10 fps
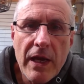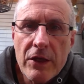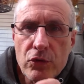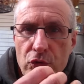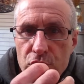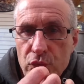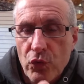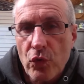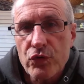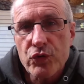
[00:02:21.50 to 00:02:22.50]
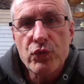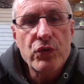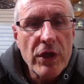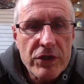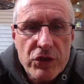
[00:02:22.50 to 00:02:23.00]
Et dans une
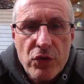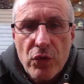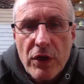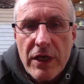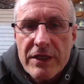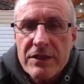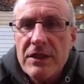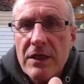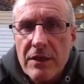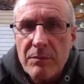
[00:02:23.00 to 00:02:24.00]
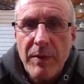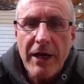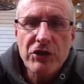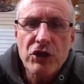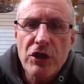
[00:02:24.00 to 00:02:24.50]
consultation classique
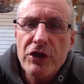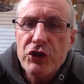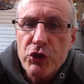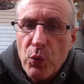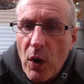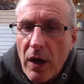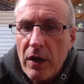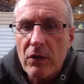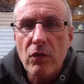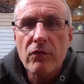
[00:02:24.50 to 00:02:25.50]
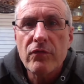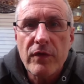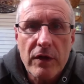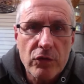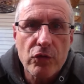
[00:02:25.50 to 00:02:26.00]
batch, les choix en
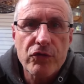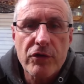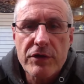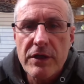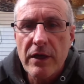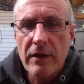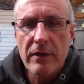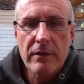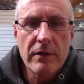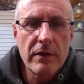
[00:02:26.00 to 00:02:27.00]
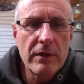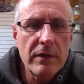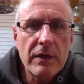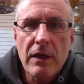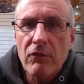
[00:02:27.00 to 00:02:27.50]
fin d'entretien,
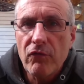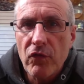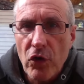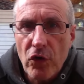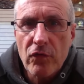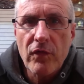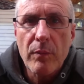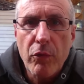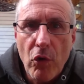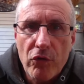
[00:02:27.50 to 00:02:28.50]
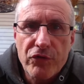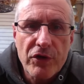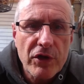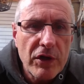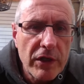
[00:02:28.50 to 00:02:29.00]
qu'il fleuve va prendre
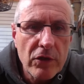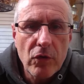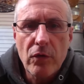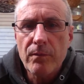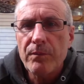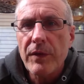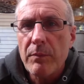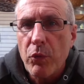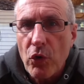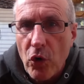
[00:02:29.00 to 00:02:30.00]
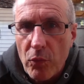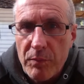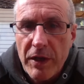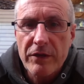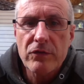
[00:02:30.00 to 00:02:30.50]
le client et pour
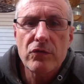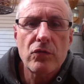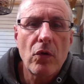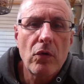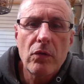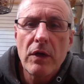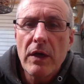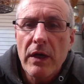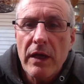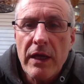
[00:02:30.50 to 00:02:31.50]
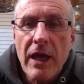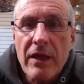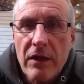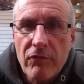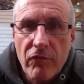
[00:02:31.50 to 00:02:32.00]
combien de temps et à
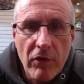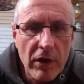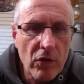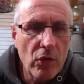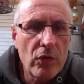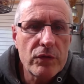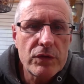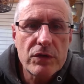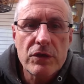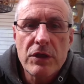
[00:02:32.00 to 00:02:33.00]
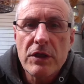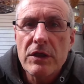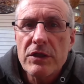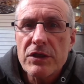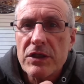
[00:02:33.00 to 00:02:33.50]
tu fréquence,
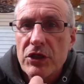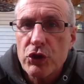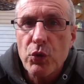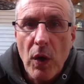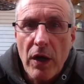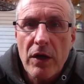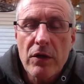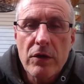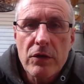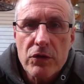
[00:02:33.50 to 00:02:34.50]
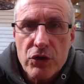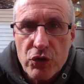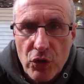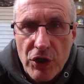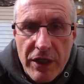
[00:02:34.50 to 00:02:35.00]
ces choix
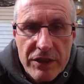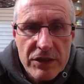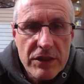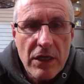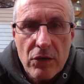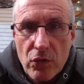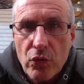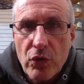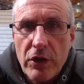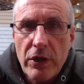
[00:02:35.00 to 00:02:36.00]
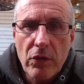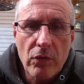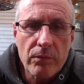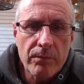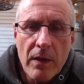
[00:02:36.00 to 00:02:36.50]
sont laissés au client.